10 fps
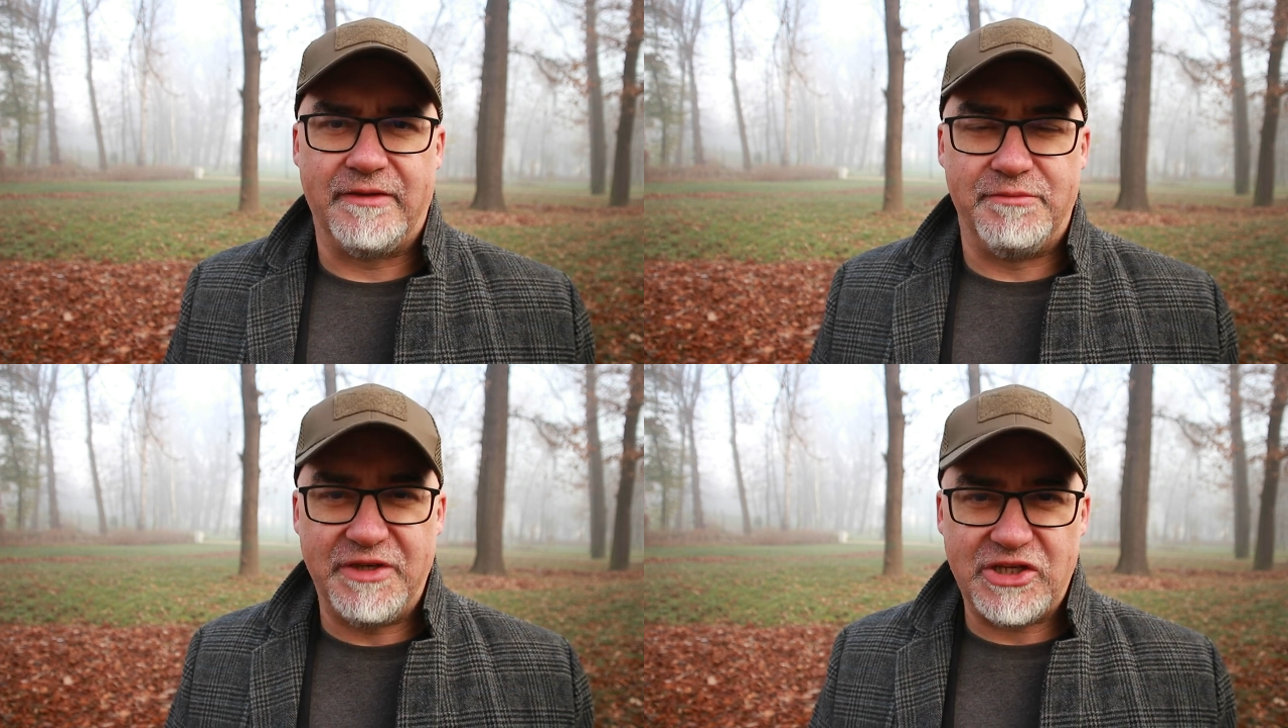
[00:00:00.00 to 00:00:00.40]

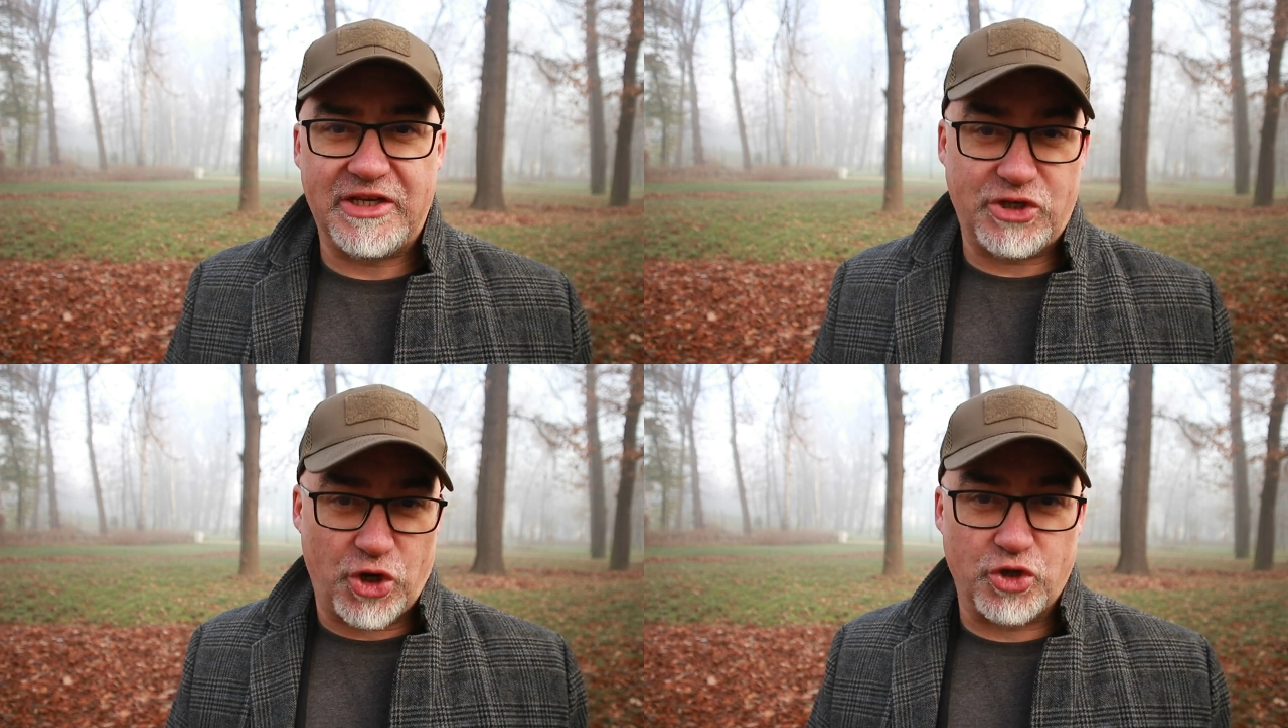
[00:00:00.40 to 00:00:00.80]

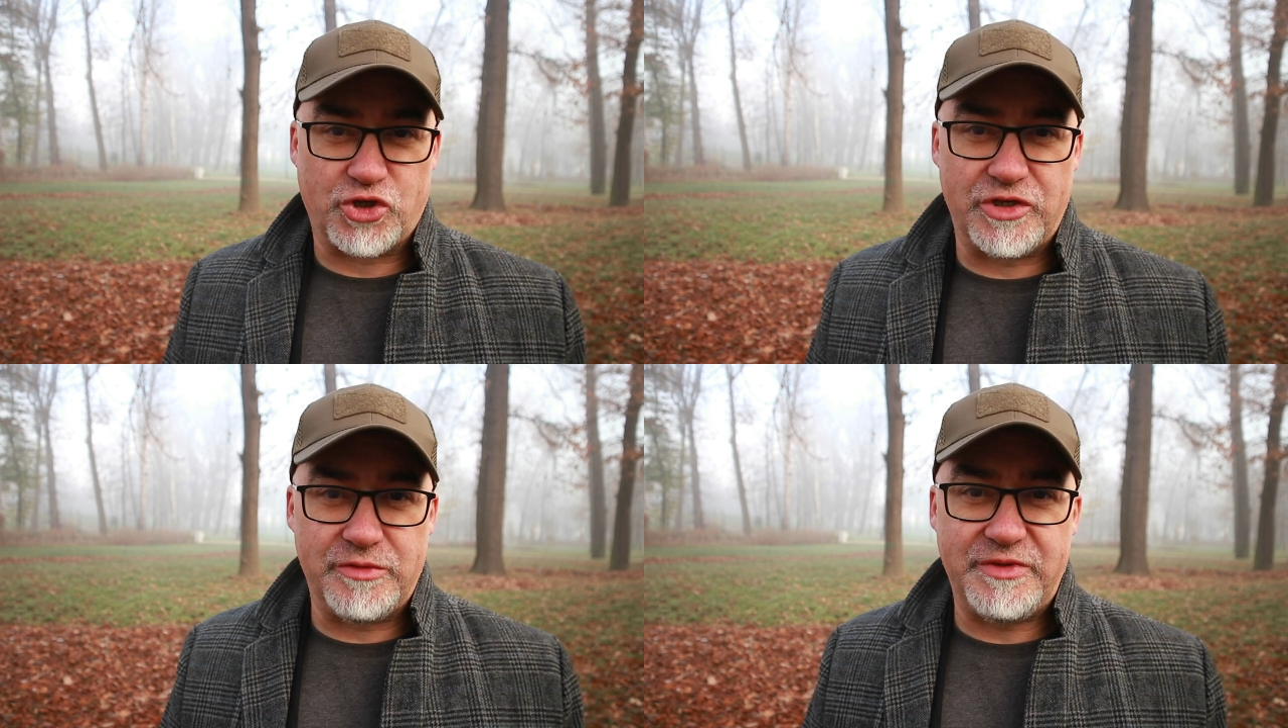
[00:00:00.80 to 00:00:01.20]
Myśleć o
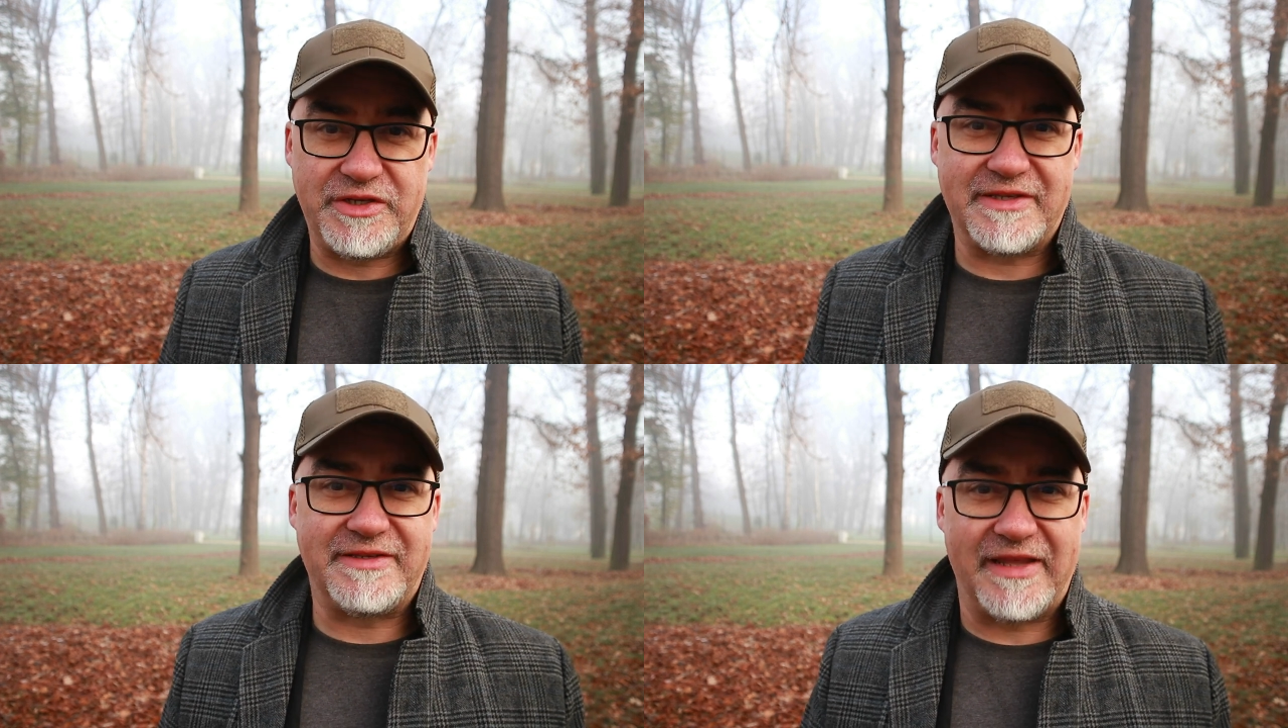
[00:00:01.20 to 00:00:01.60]

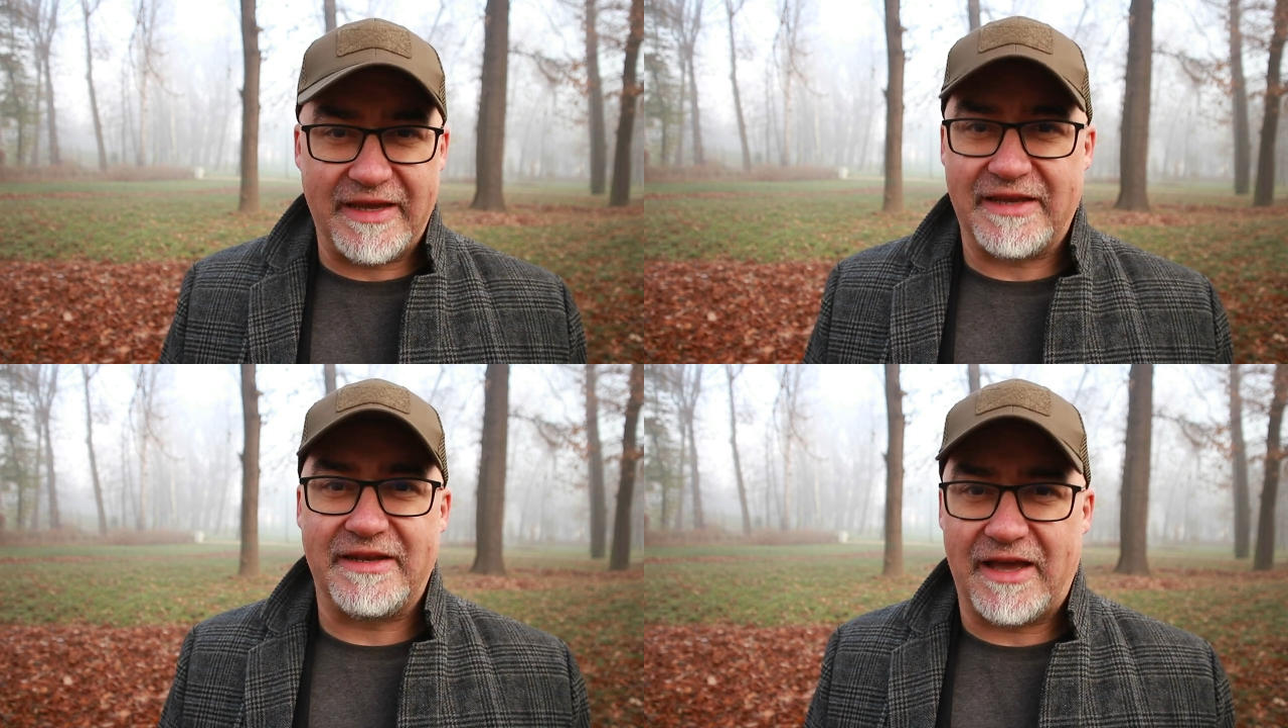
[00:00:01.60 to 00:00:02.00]
czymś jest
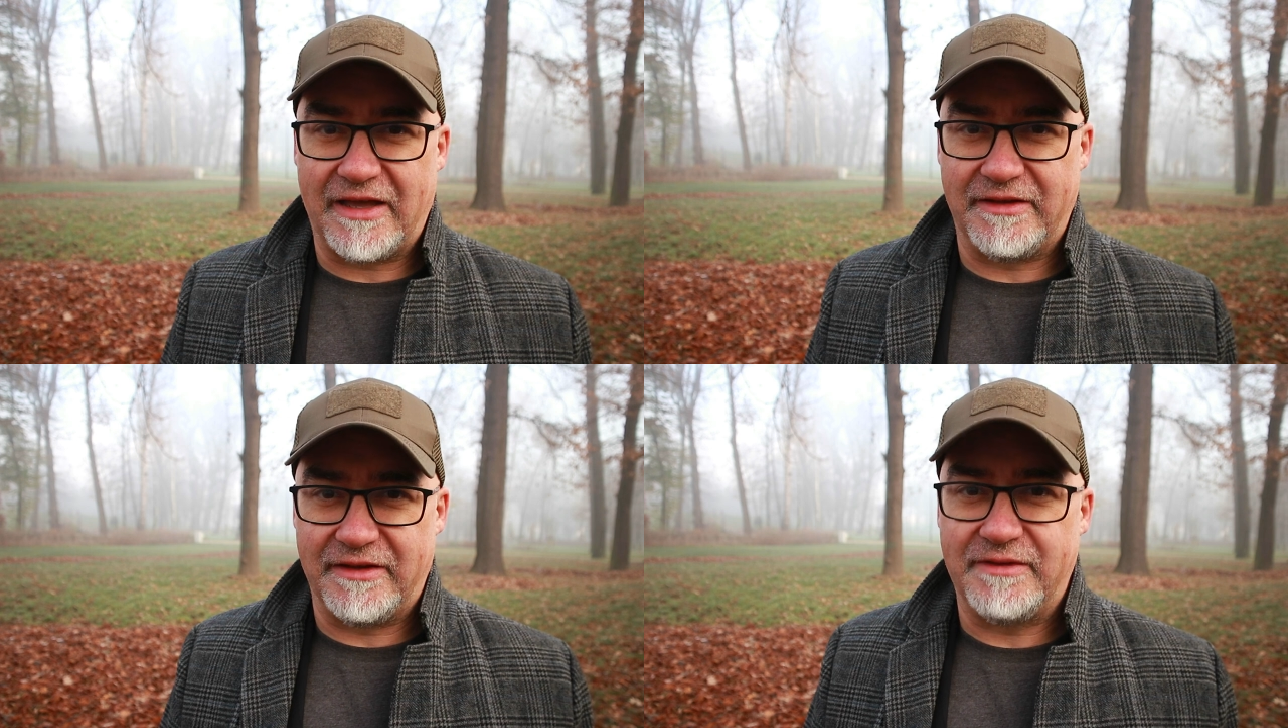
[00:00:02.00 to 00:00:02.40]
Denken
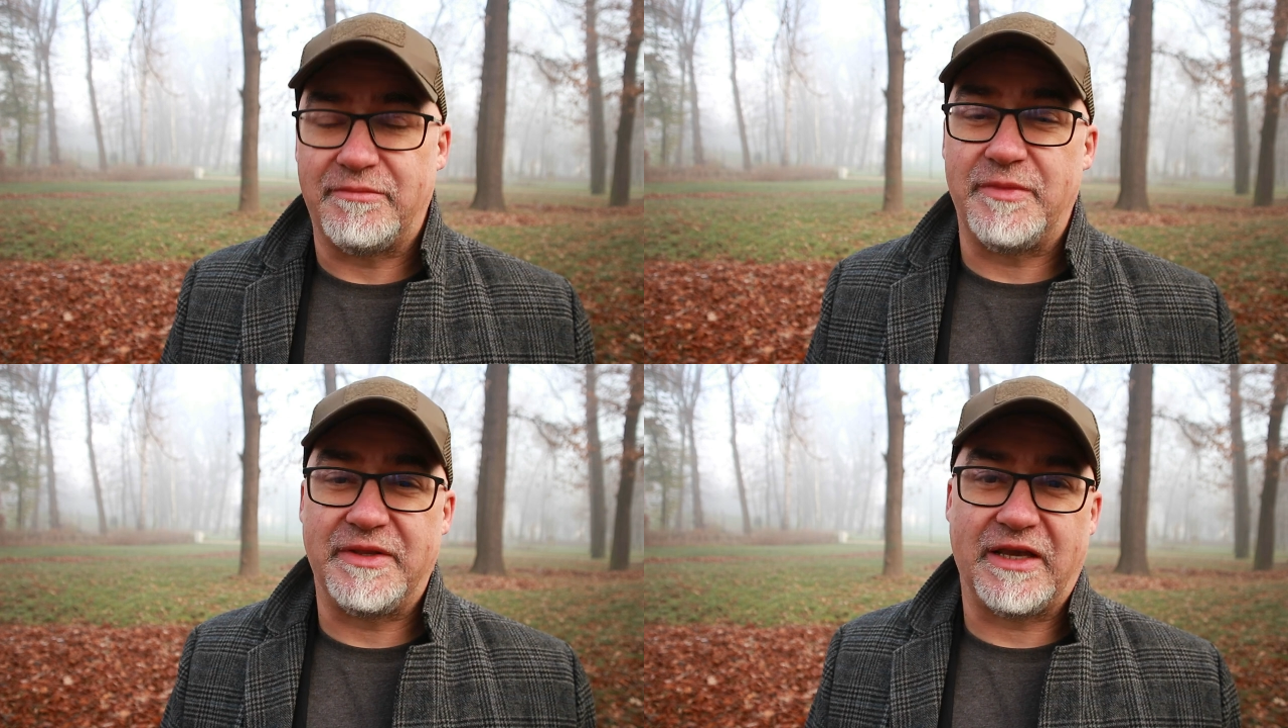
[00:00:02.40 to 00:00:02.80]
an.
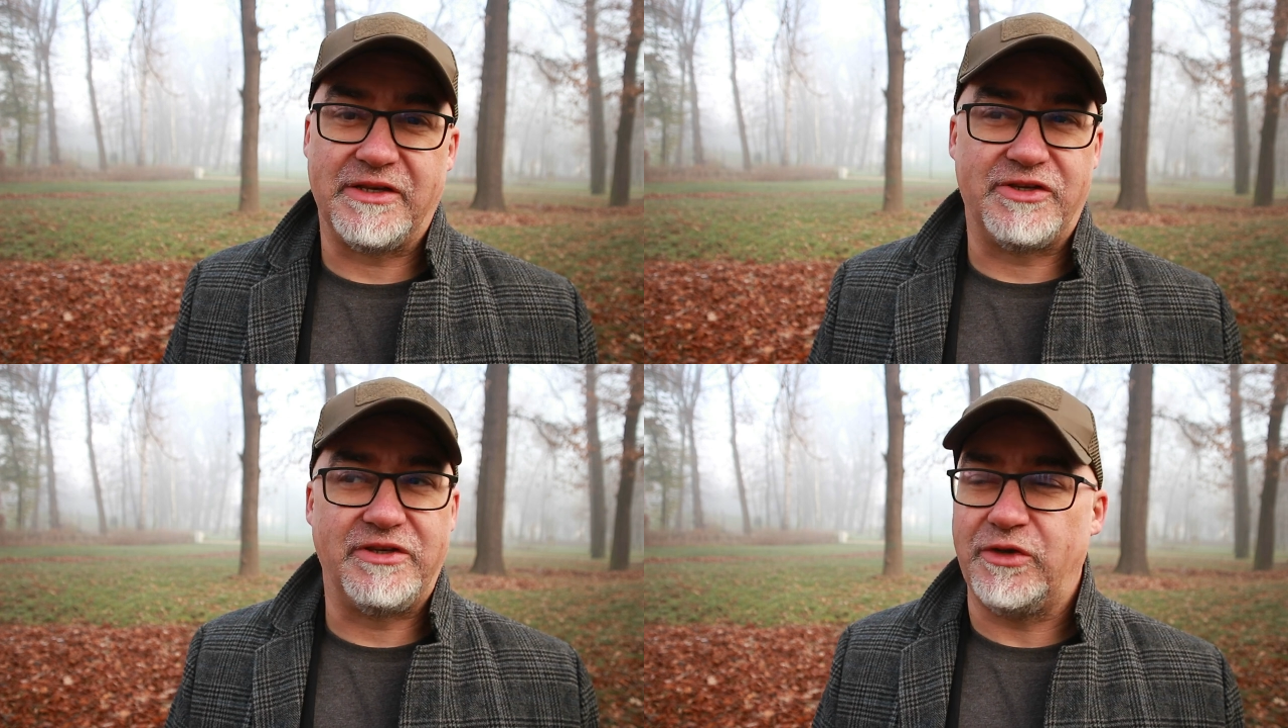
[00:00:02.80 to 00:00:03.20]

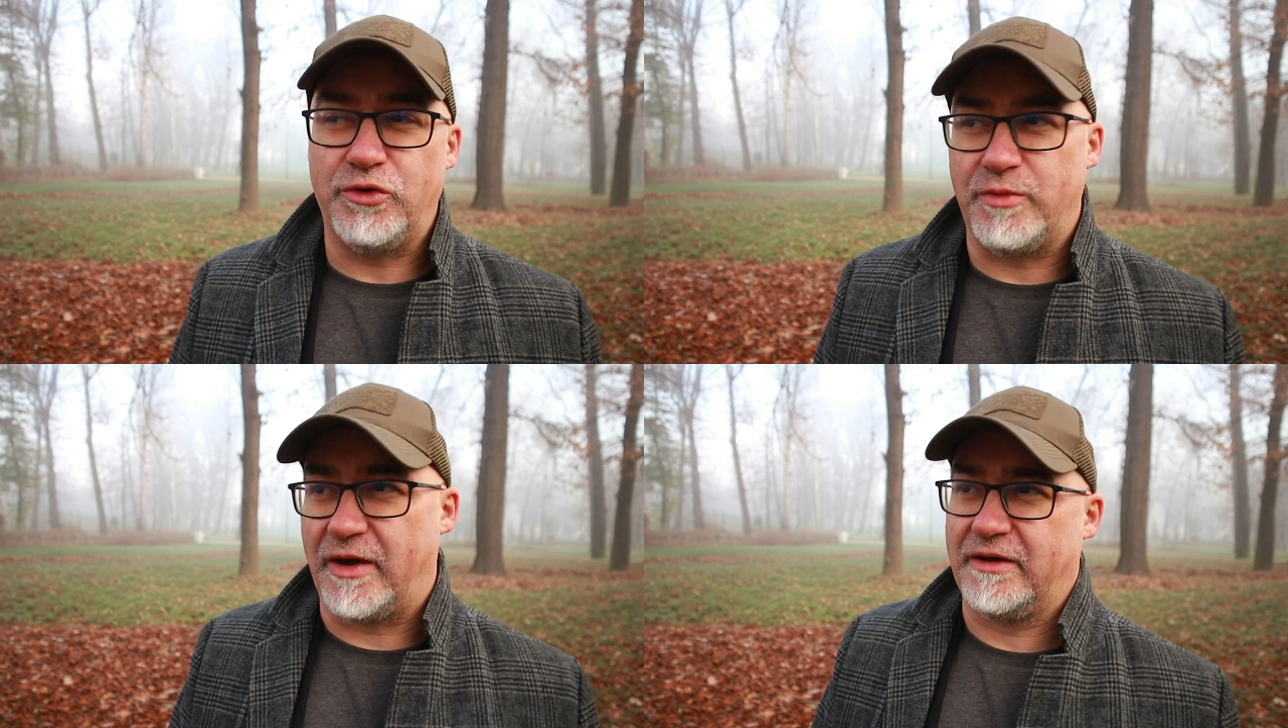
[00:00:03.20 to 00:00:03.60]
Pamiętajcie, nie
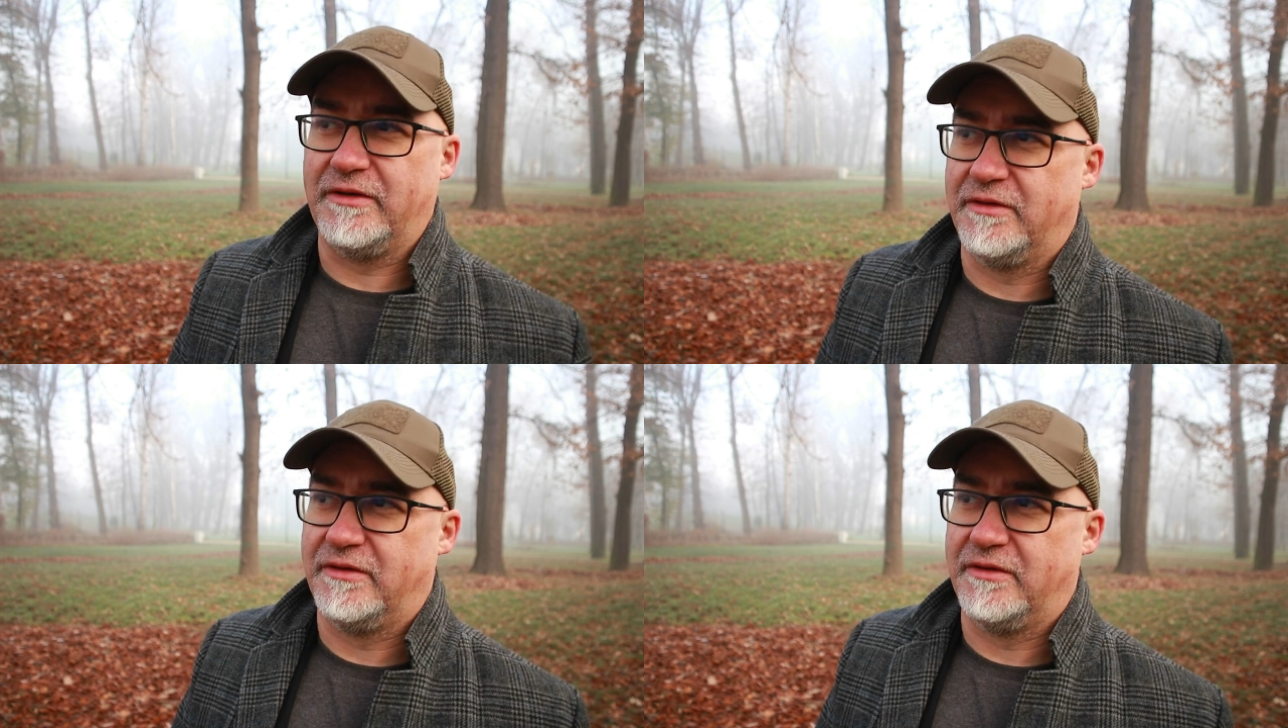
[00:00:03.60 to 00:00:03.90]
Uba.